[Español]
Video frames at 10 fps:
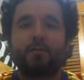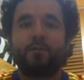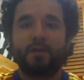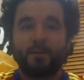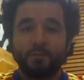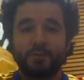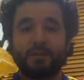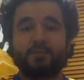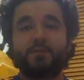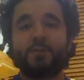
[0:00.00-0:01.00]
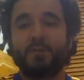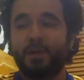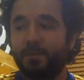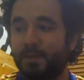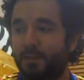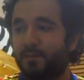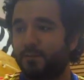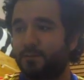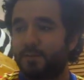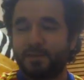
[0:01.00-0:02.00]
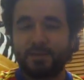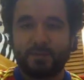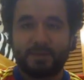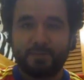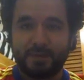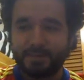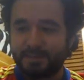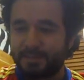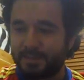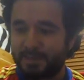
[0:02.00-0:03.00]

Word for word: Hola muchachos, bienvenidos una semana más.